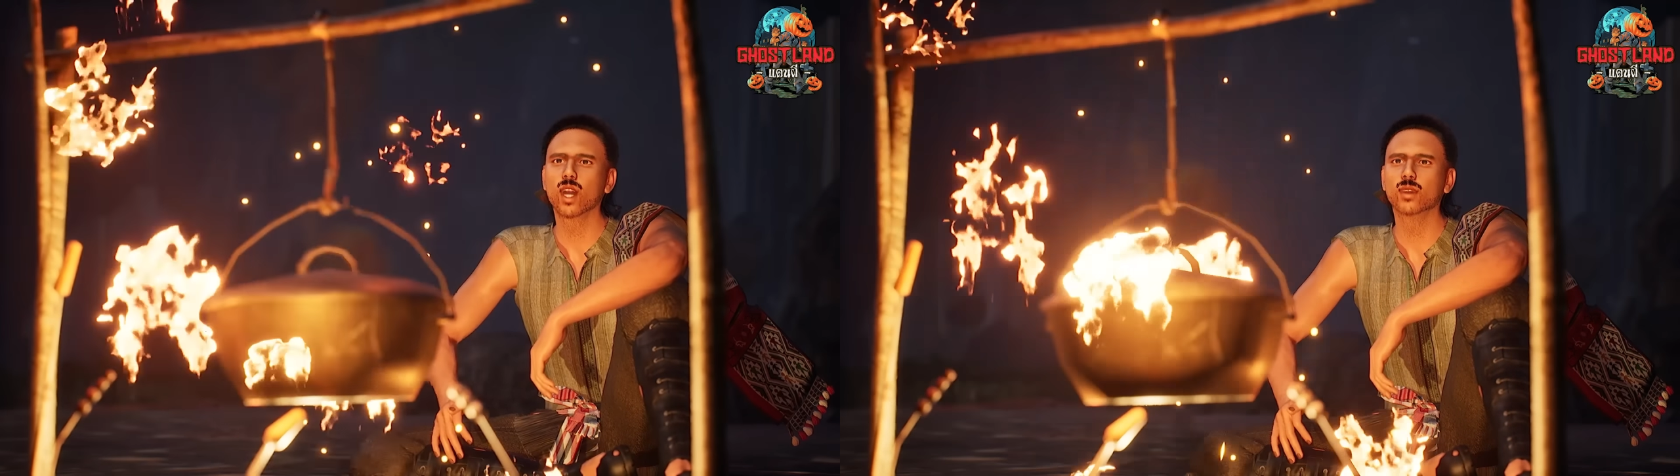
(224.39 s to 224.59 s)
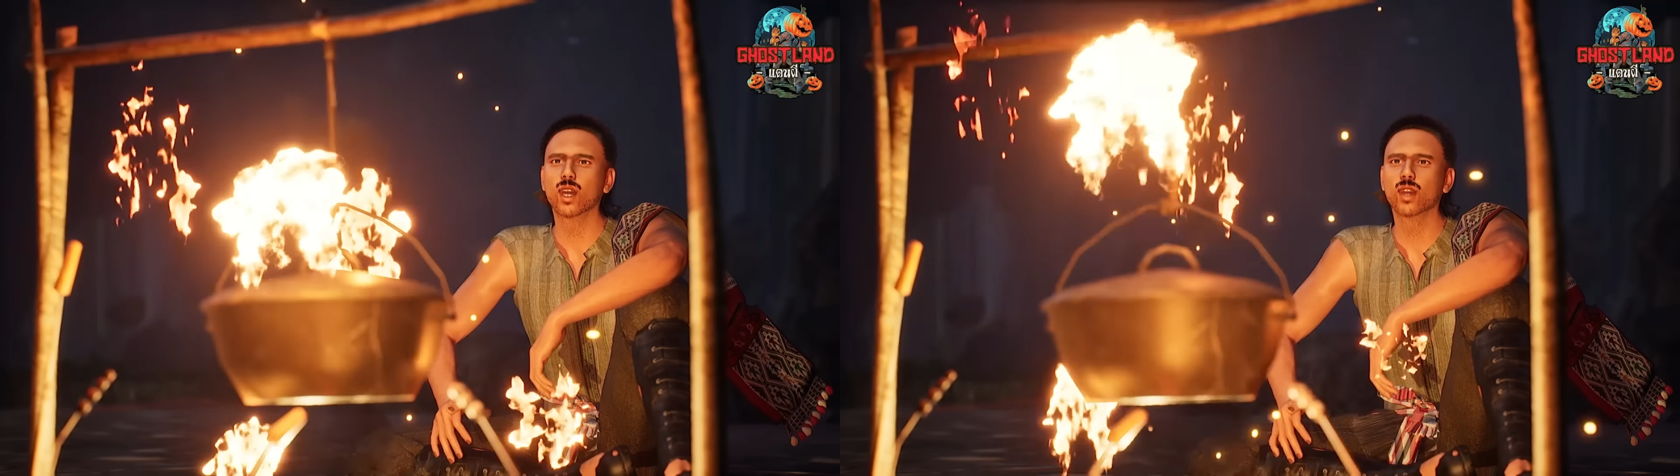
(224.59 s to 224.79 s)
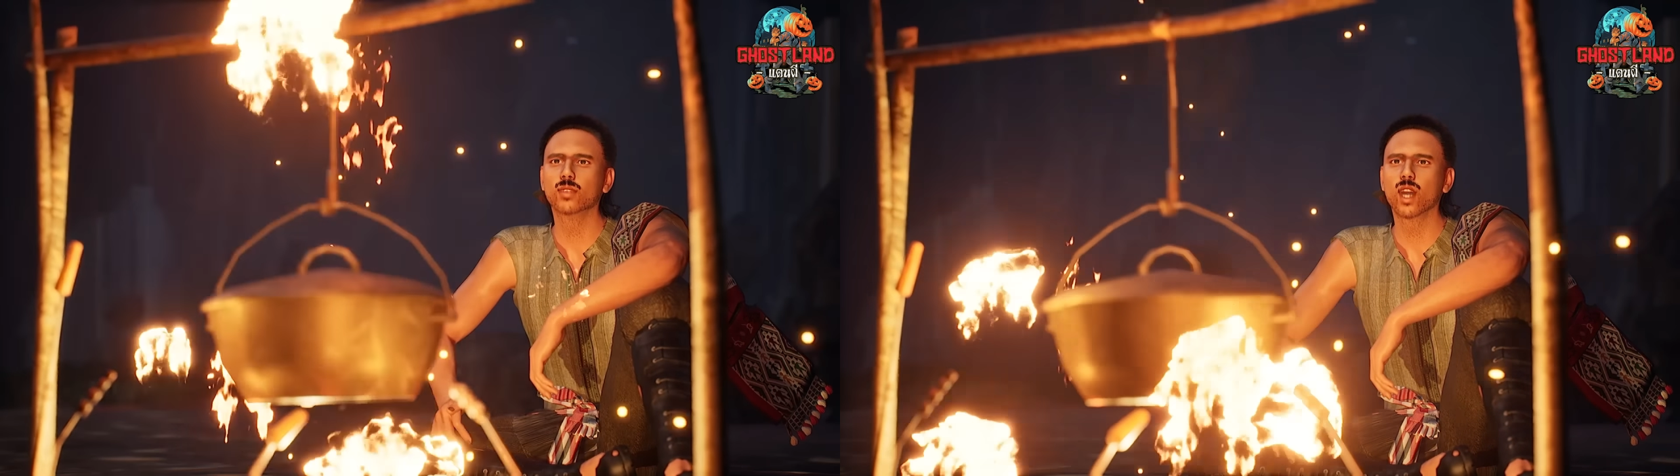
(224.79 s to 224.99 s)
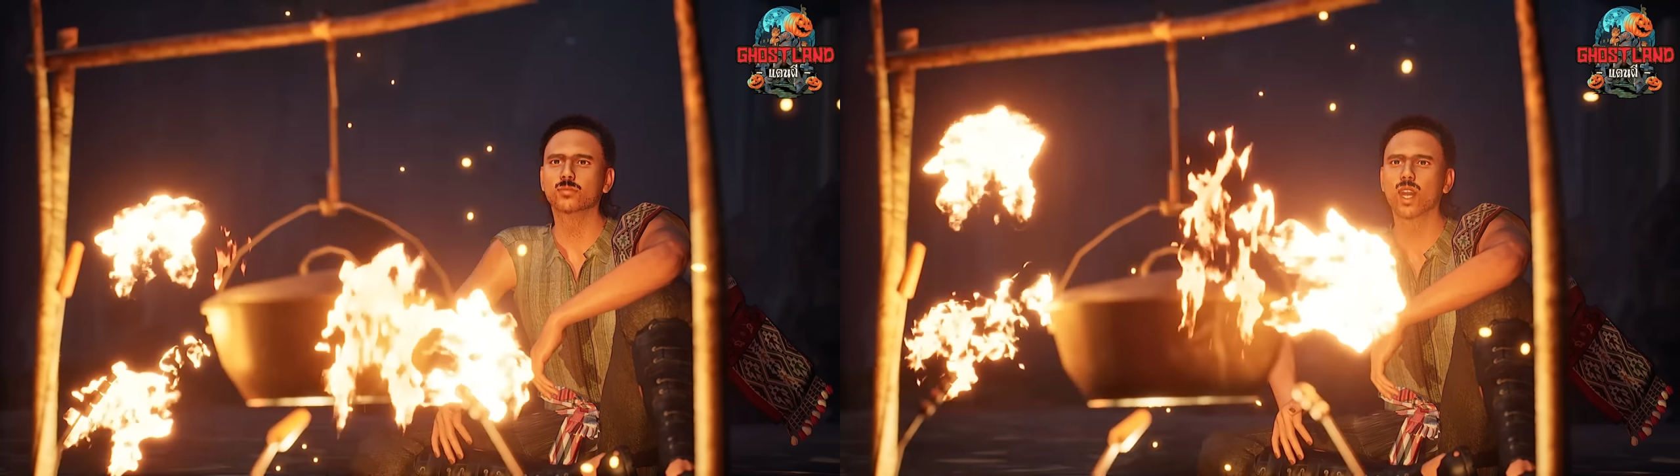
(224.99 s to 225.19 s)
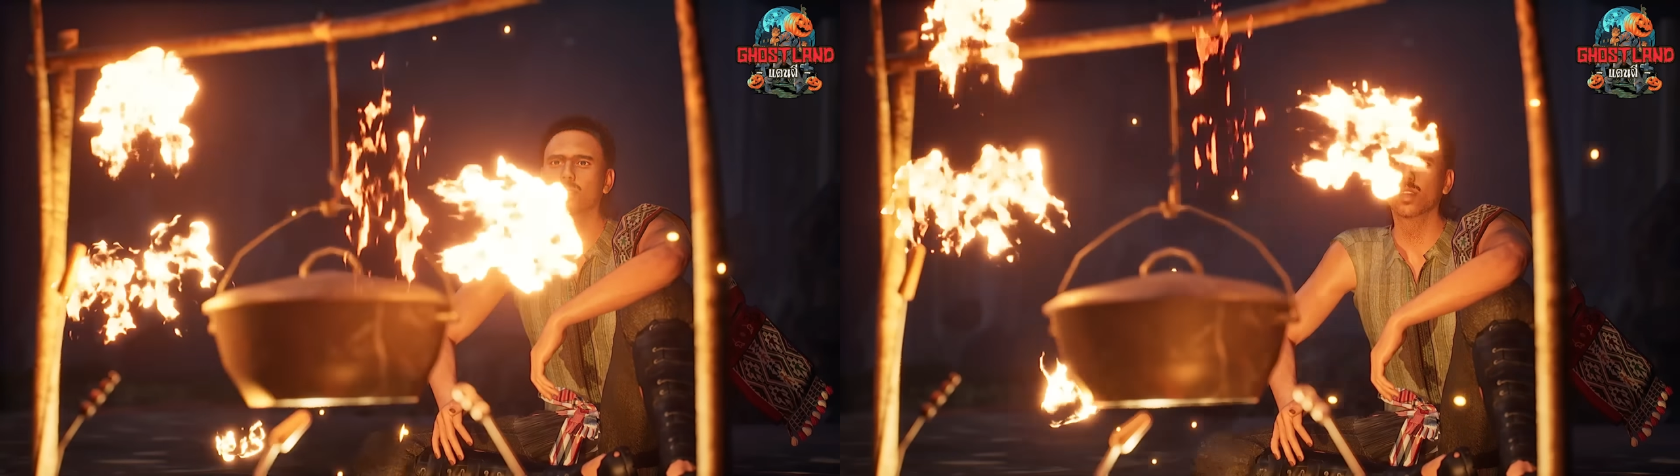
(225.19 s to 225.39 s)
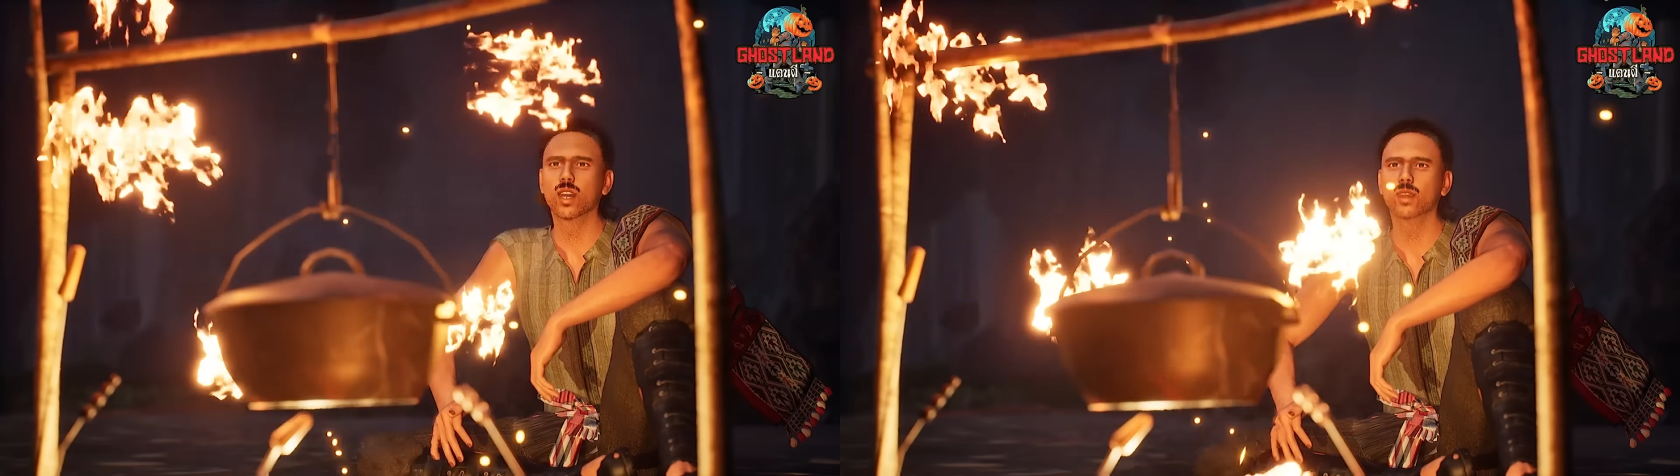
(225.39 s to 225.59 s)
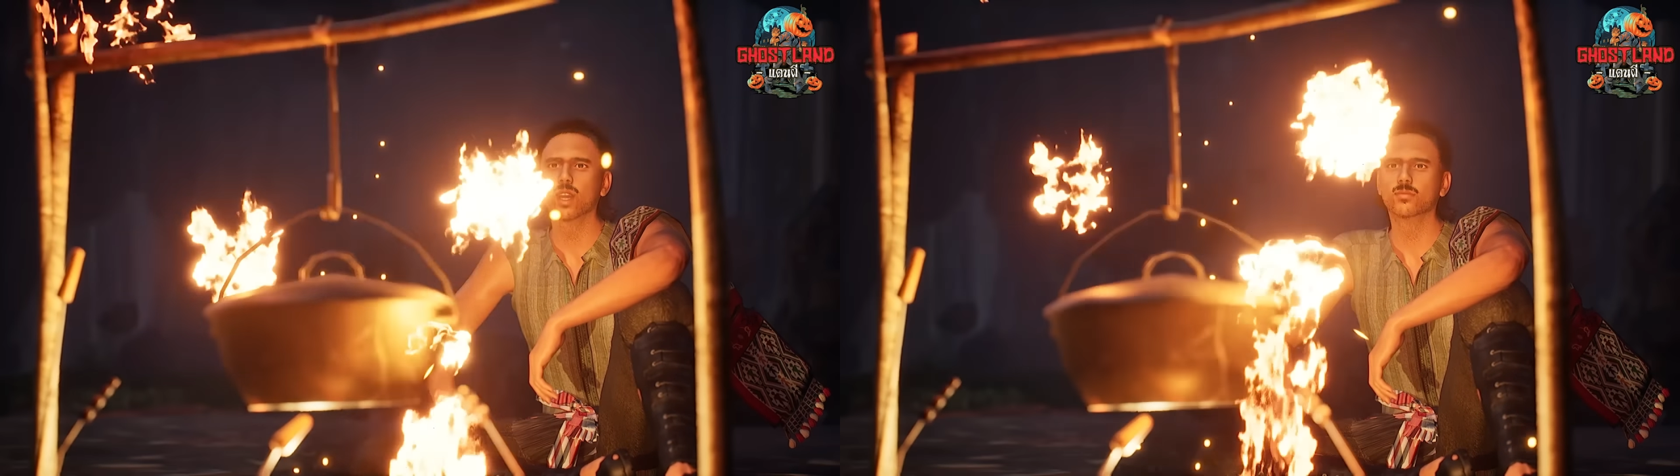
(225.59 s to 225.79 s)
ใช้เส้นทางอื่นกันแล้ว